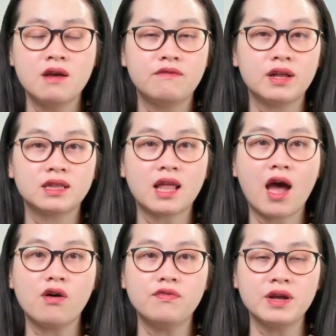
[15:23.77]
và
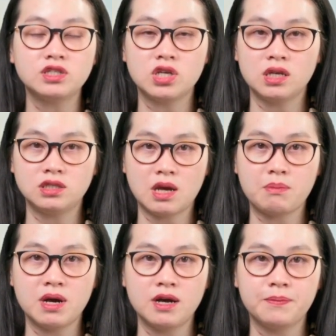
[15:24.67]
tảo phát triển
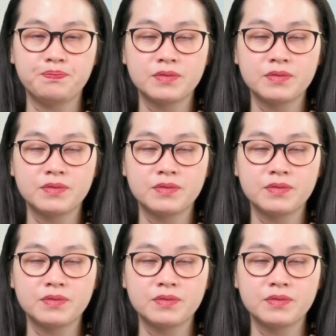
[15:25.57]
chậm hơn.